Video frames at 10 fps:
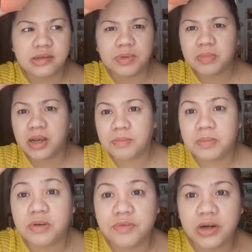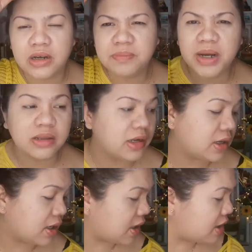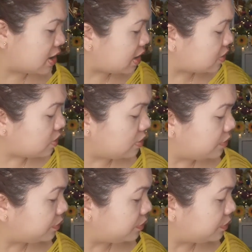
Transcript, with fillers: something malapit mag 400 parang 399 yata ito